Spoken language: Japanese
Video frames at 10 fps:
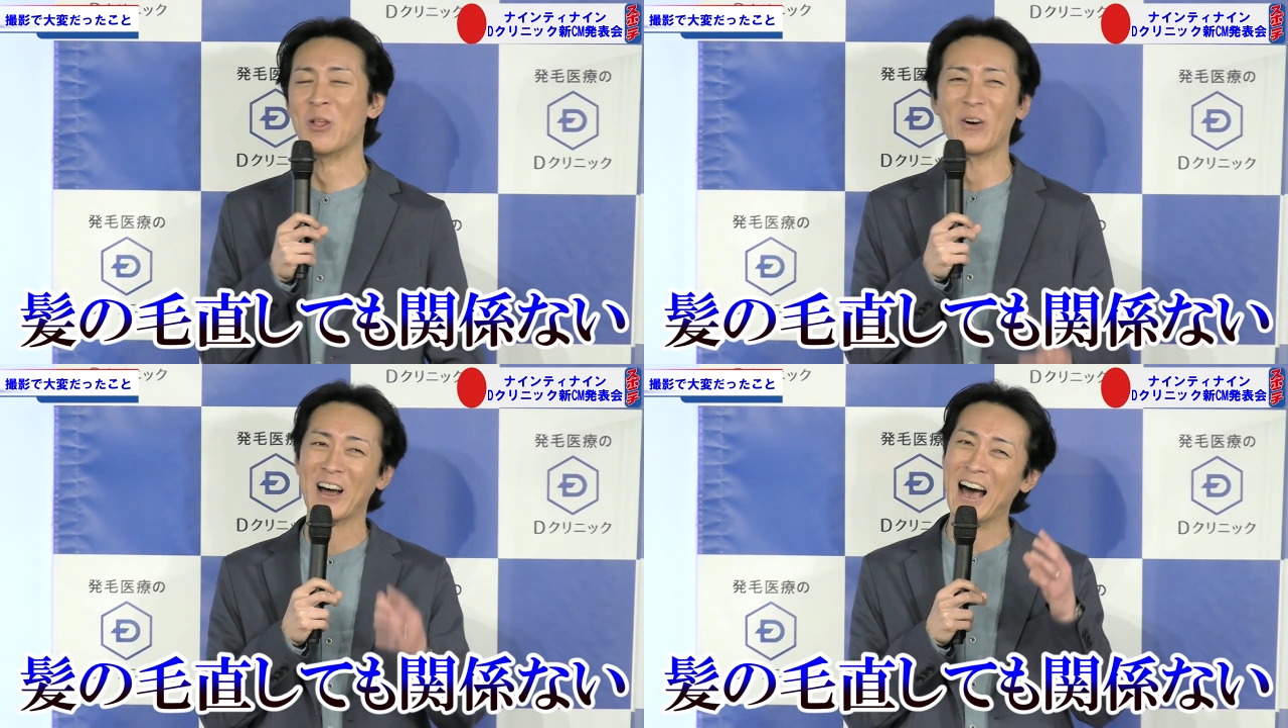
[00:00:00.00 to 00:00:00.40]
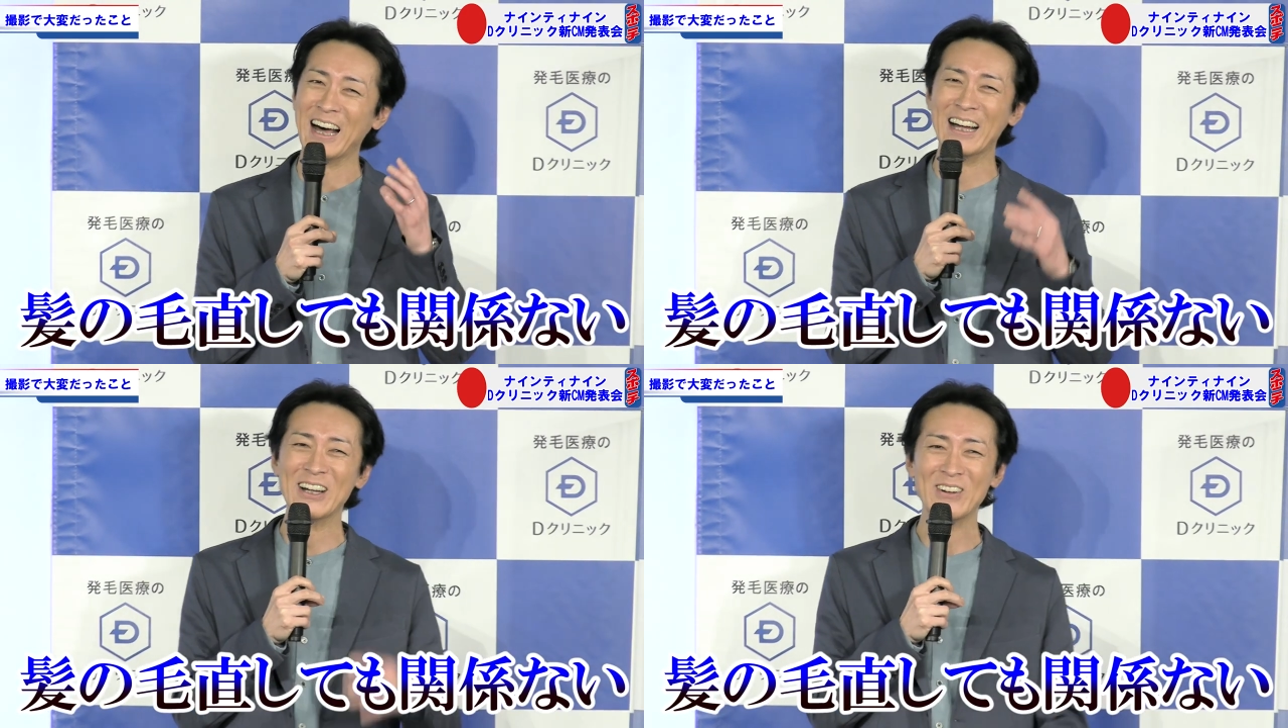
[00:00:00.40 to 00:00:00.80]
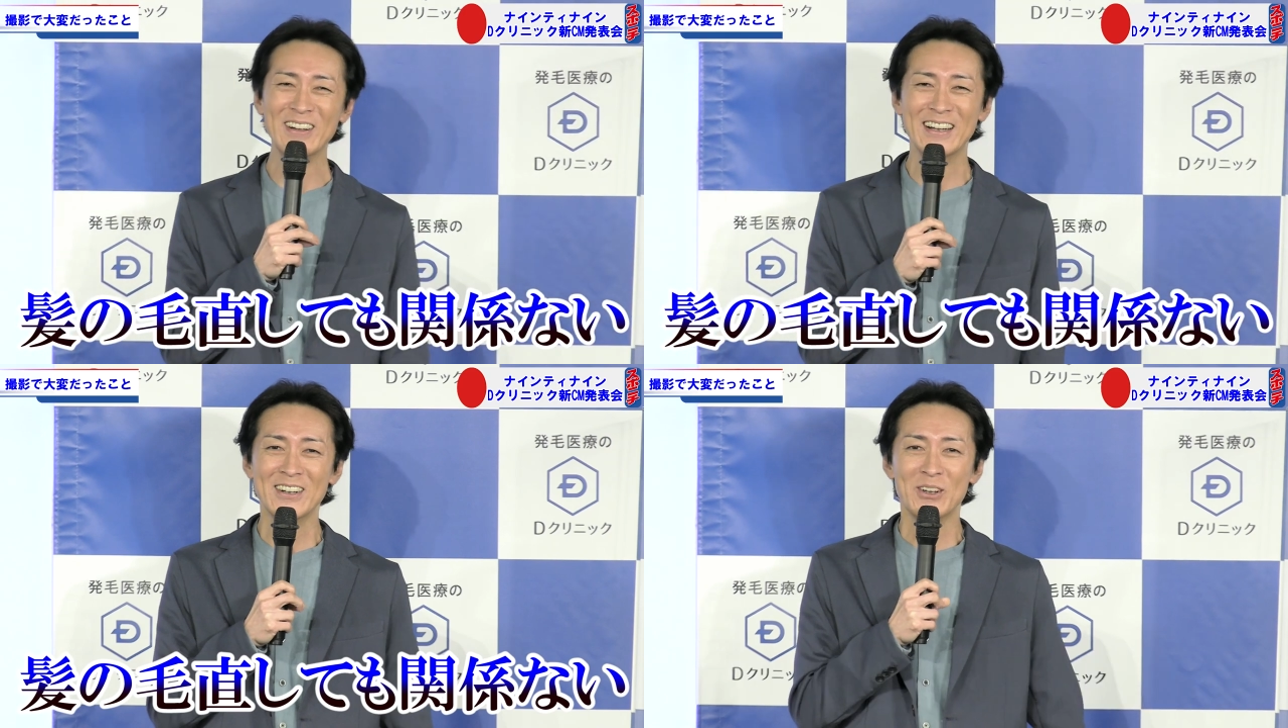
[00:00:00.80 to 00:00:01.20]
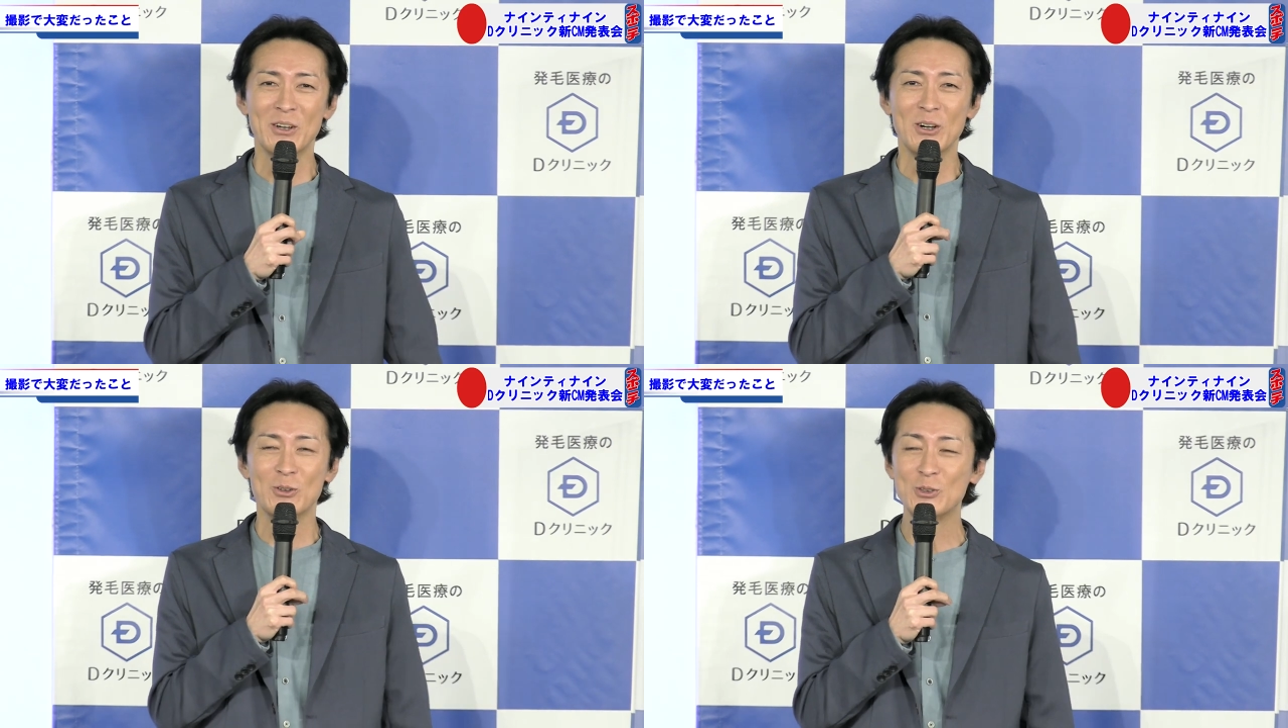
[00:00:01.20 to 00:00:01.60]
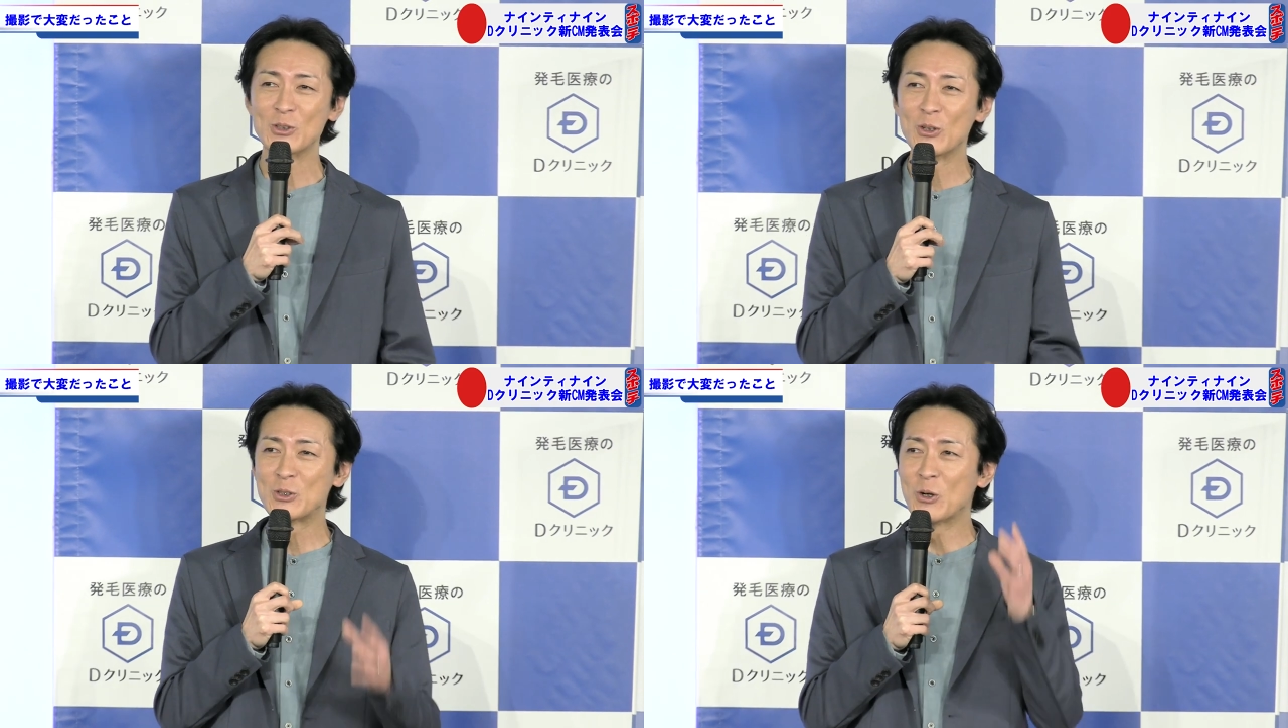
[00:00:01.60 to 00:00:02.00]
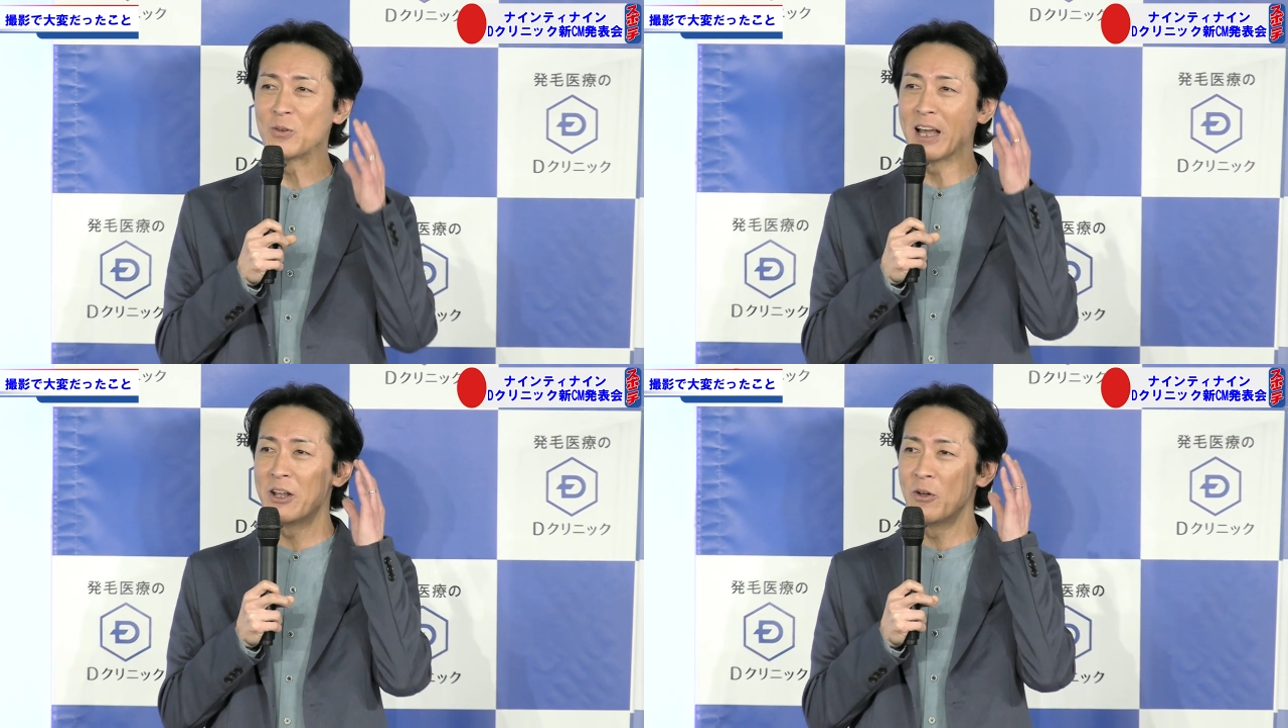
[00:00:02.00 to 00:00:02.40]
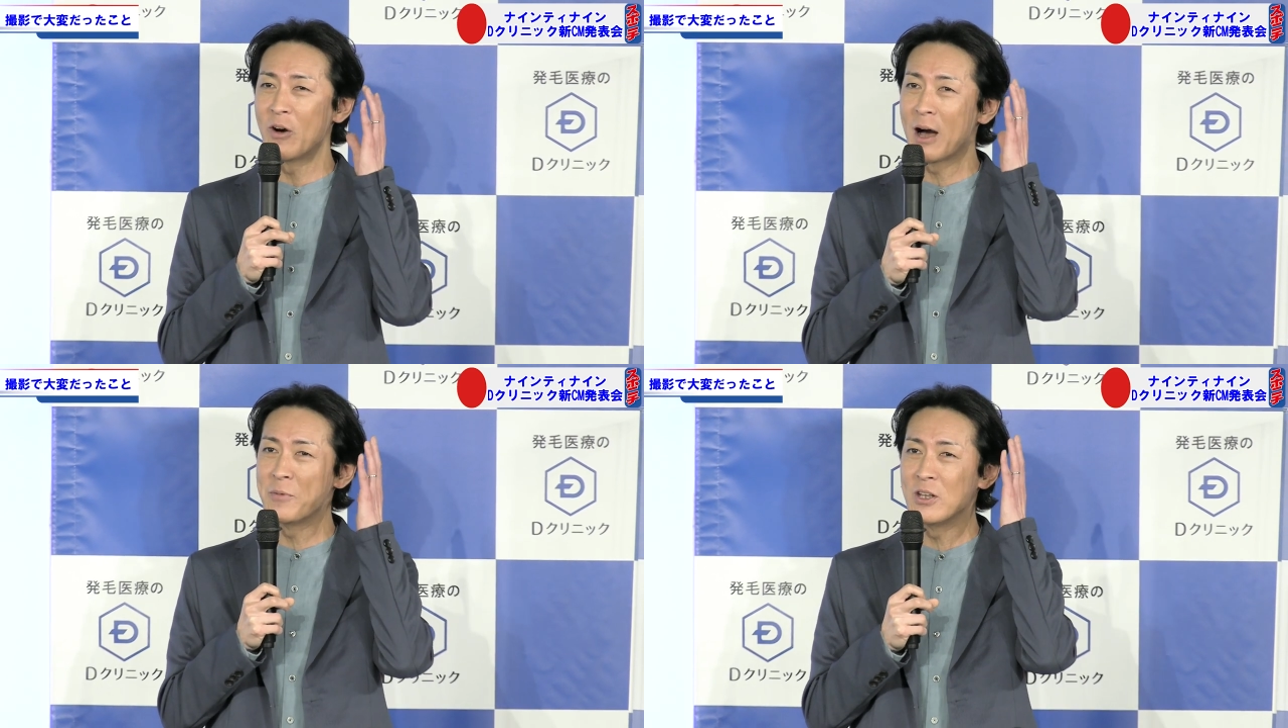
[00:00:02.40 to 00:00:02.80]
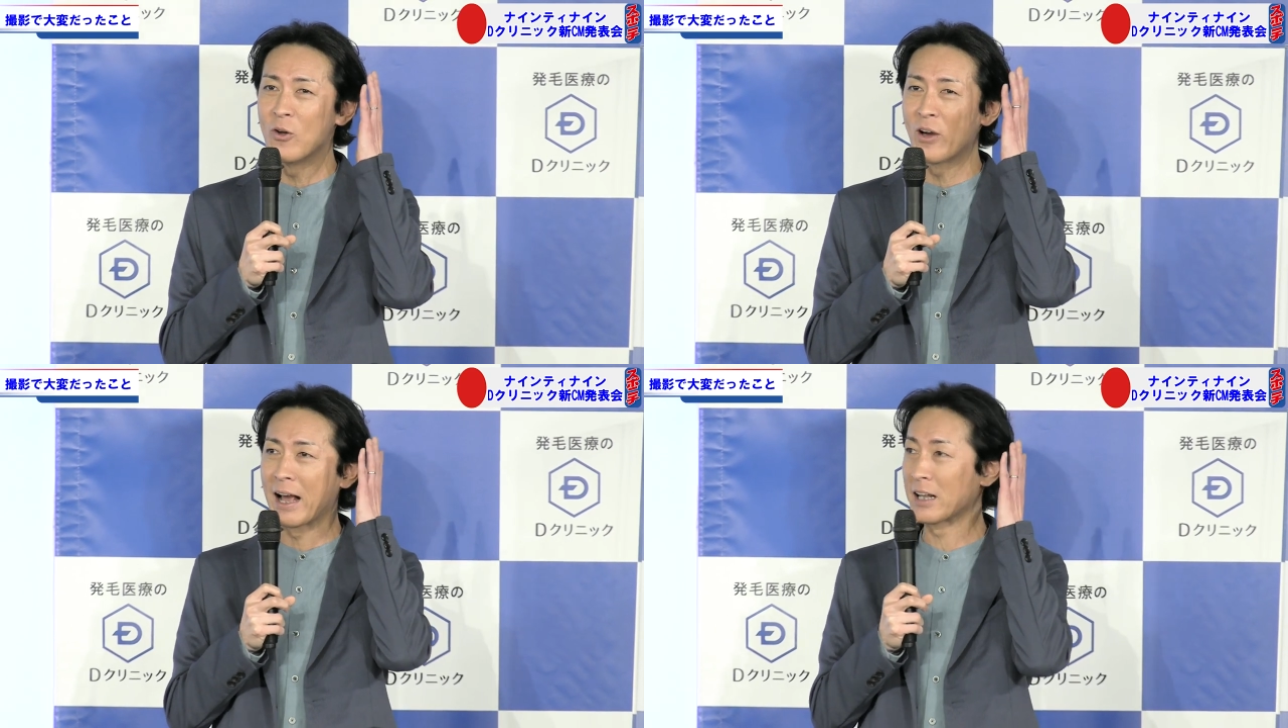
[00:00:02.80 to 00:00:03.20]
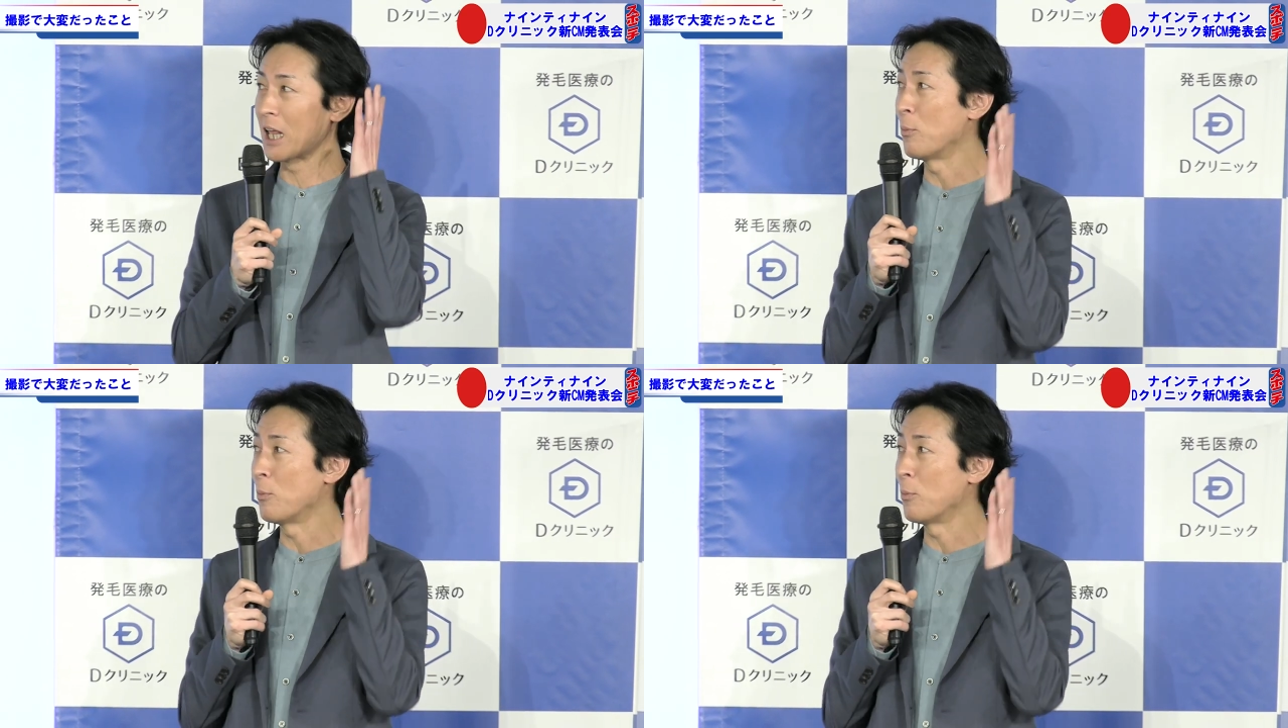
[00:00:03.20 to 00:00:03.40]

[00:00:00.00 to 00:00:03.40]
その普通の状態の髪の毛が